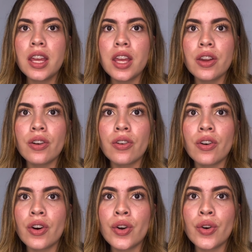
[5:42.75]
Y
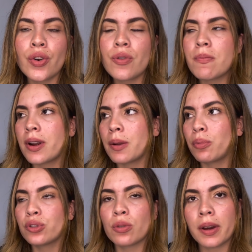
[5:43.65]
yo, no hombre,
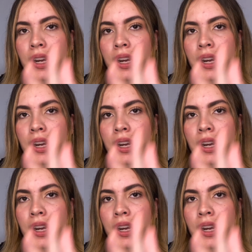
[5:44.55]
pues yo